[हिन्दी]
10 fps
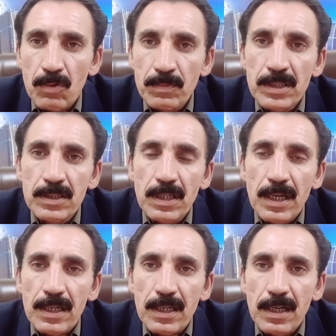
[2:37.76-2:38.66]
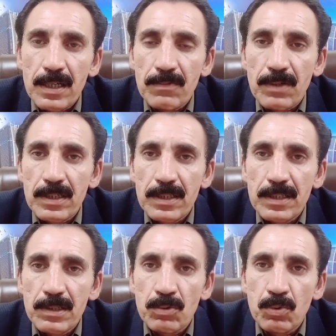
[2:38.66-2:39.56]
उम्मीद ये है कि आने वाले
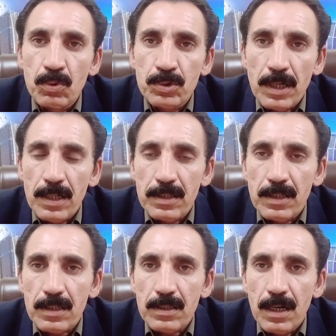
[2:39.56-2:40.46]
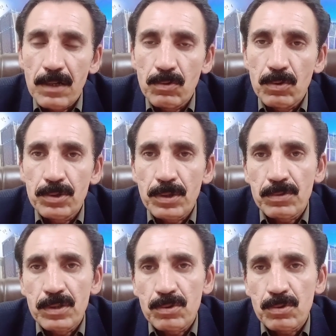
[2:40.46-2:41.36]
डेढ़ दो साल तक आगोश
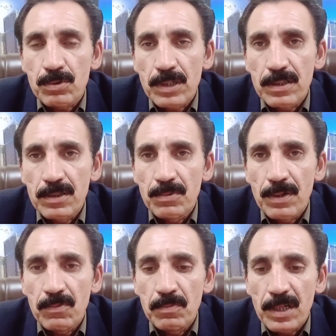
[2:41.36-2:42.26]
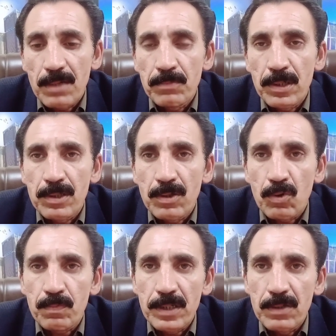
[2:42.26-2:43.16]
हाउसिंग सोसाइटी जो है वो मुकम्मल
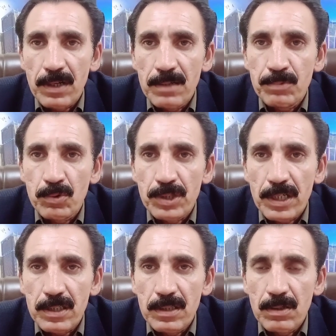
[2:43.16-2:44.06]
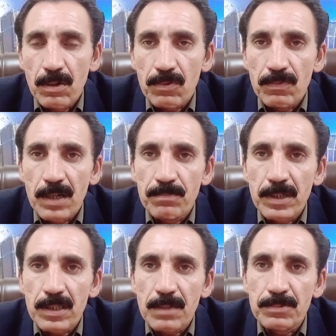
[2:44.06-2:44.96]
तौर पे डेवलप हो जाएगी और वहाँ
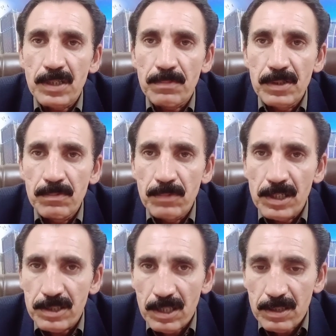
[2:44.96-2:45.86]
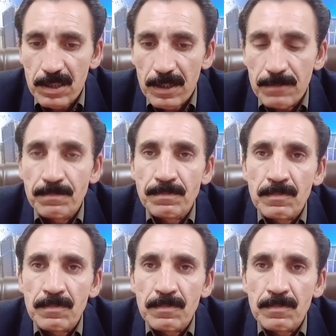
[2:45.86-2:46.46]
पे कब्ज़ा भी मिल सकता है